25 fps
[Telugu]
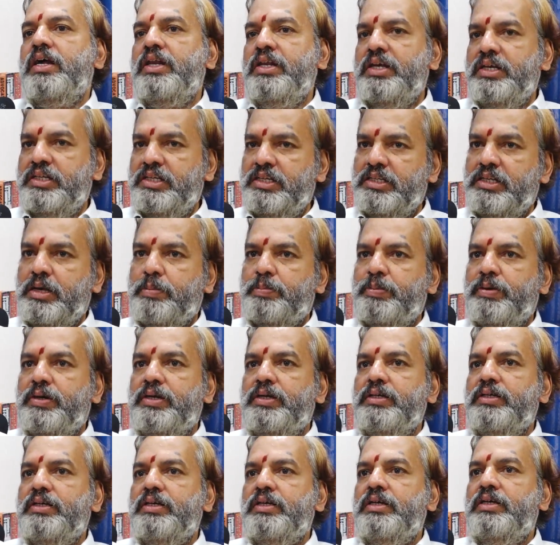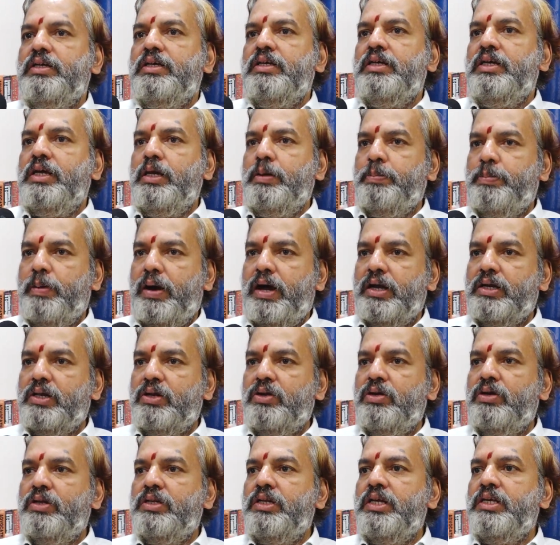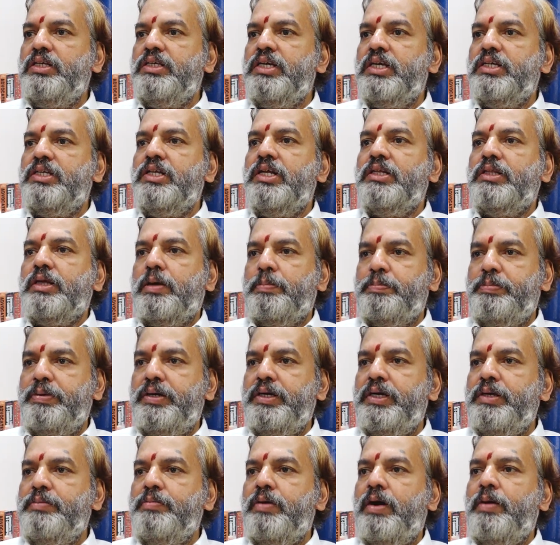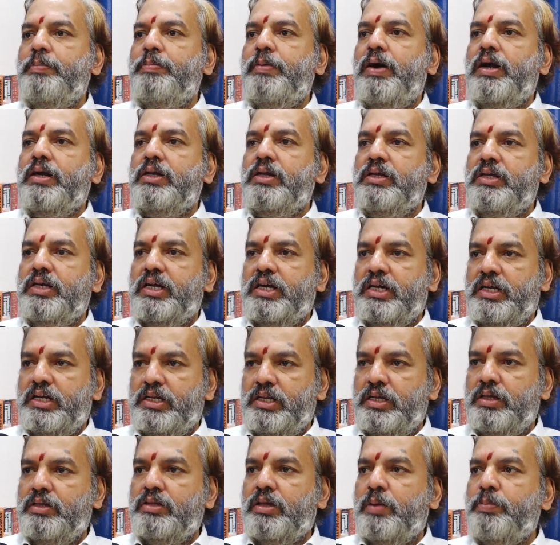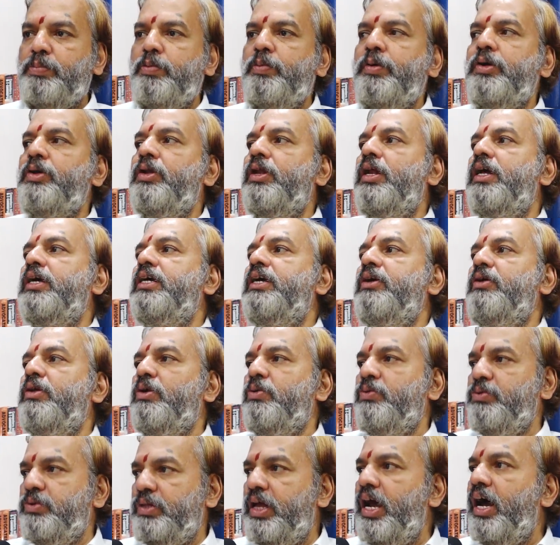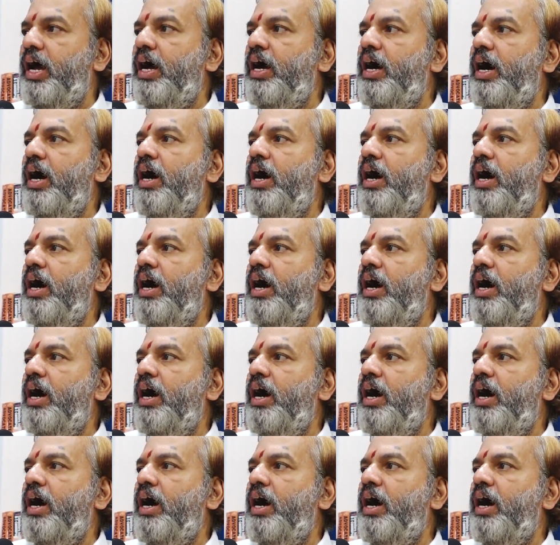రీజన్ చెప్పండి ఈ పాటలో నేను చేసిన తప్పేంటి మా పాటలో ఎక్కడైనా తప్పు పడడానికి ఏమైనా ఉందా